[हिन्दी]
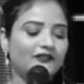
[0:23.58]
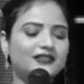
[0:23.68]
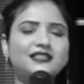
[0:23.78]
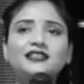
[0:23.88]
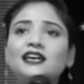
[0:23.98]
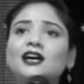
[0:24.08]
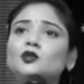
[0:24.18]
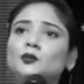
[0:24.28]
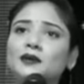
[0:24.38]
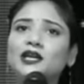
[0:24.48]
वैसे
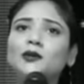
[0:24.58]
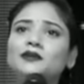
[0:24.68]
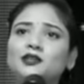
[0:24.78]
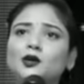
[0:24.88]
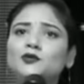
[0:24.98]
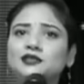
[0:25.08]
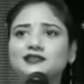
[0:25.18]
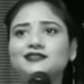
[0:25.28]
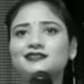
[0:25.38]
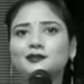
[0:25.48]
देखा तो मैंने भी था उसे
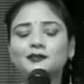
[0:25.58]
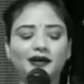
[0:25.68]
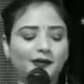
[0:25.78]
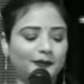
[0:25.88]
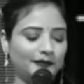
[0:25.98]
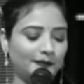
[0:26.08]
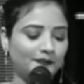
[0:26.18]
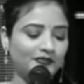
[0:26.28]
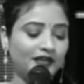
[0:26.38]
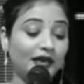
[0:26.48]
किसी की बाइक
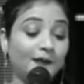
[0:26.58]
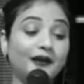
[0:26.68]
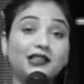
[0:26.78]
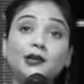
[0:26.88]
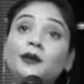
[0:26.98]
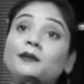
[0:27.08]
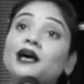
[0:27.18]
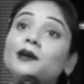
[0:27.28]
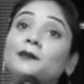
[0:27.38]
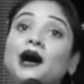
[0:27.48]
में मतलब
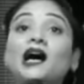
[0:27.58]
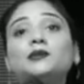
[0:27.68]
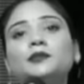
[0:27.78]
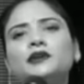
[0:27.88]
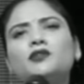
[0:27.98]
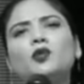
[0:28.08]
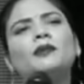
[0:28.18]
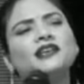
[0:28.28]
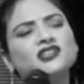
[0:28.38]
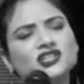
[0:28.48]
हमारे बाद भी वो
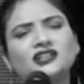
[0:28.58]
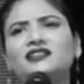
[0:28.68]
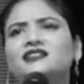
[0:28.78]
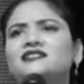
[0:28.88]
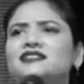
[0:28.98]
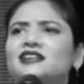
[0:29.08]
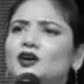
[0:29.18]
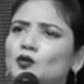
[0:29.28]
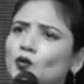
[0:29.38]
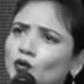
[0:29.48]
बड़ी शिद्दत से
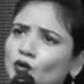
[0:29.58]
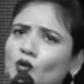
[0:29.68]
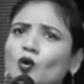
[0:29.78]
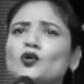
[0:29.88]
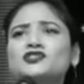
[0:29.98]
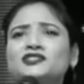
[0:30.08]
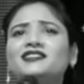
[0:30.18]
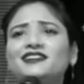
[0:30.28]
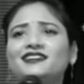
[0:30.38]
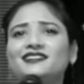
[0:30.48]
लड़कों को
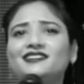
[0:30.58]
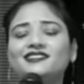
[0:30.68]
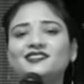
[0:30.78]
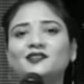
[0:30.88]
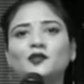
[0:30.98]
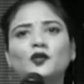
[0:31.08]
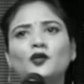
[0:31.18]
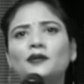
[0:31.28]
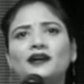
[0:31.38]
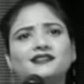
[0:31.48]
खोजती
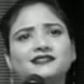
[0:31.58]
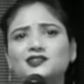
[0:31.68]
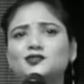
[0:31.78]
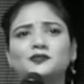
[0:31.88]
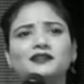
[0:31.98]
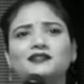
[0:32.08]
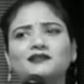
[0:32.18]
रही और भाई सच में